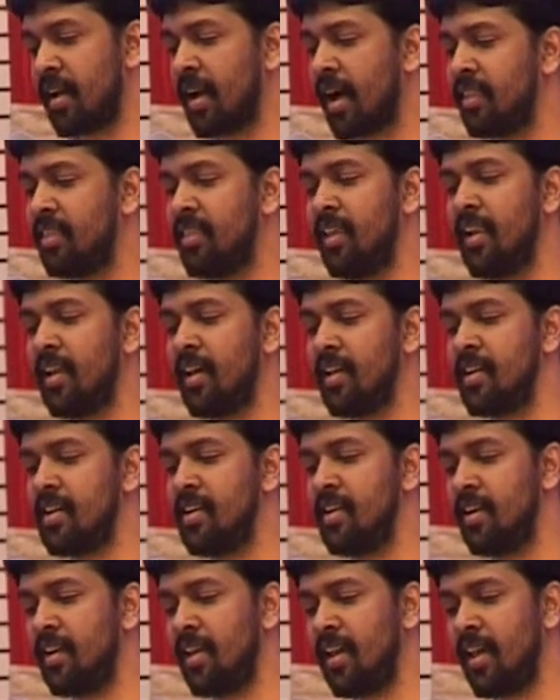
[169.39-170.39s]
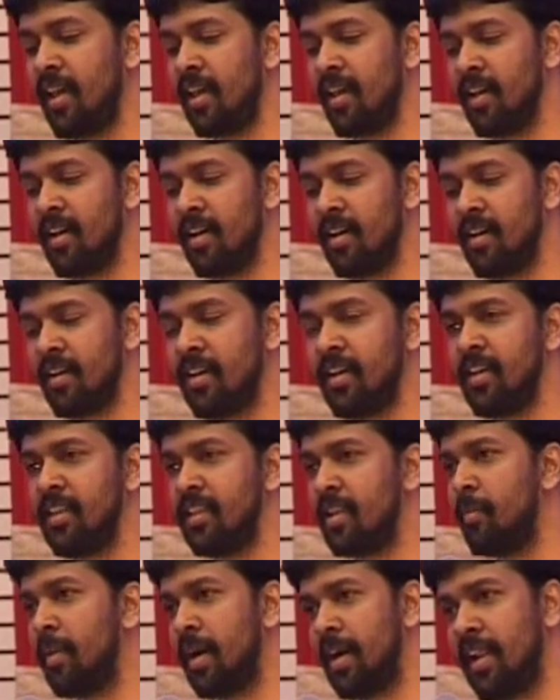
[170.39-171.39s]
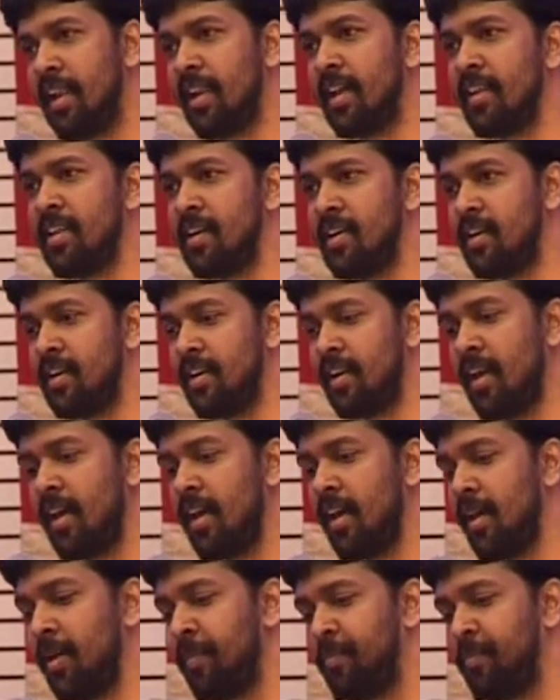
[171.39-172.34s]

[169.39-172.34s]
காத்தில் கதை இருக்கு இந்த மண்ணில் கதை இருக்கு